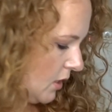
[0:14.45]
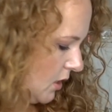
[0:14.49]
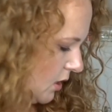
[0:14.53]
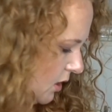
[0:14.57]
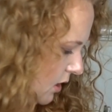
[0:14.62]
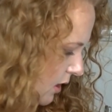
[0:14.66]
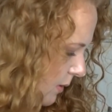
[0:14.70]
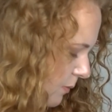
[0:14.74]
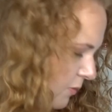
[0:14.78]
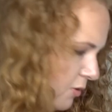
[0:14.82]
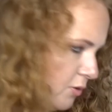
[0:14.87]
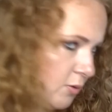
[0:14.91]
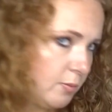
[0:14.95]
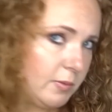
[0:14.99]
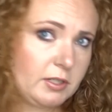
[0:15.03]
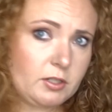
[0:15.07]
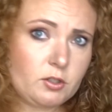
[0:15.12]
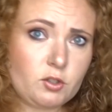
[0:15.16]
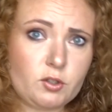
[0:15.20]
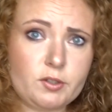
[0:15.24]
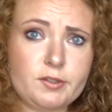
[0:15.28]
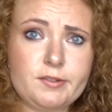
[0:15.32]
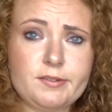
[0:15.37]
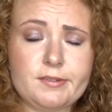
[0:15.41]
in dem ich so meine
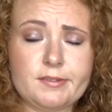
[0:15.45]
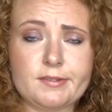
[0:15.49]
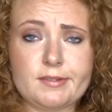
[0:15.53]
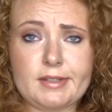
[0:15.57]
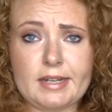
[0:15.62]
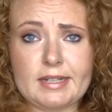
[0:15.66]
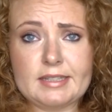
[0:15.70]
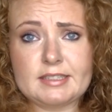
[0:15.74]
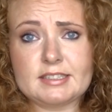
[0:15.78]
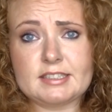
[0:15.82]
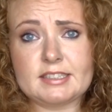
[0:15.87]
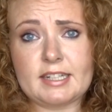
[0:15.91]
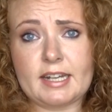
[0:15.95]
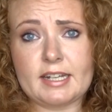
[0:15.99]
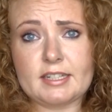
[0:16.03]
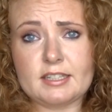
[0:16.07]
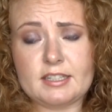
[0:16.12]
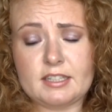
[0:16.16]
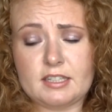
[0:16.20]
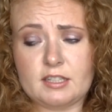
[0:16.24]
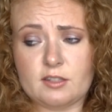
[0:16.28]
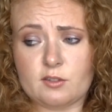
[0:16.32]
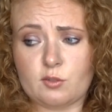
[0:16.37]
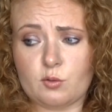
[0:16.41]
neuesten Sachen zeige,
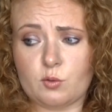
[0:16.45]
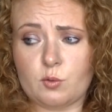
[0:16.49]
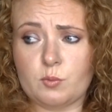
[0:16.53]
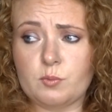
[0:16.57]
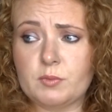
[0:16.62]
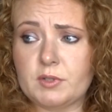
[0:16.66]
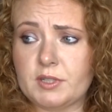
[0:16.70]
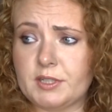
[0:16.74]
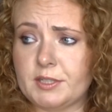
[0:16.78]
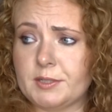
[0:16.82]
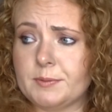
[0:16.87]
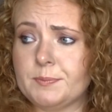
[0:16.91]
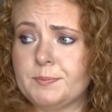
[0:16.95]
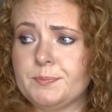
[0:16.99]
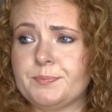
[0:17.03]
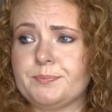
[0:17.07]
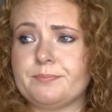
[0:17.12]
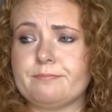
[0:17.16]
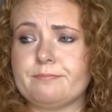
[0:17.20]
die hier so rumliegen.